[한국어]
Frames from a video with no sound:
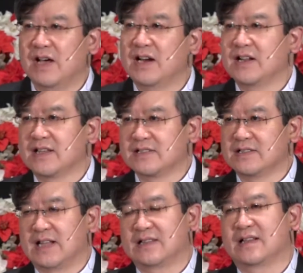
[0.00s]
하나님께서
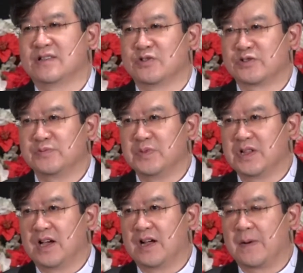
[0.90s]

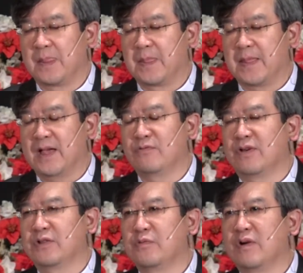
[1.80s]
나타내셨습니다.
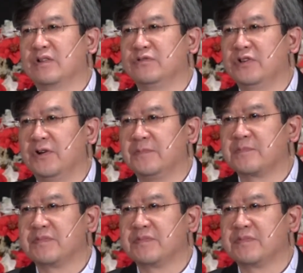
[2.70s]
한국에도 봐도요.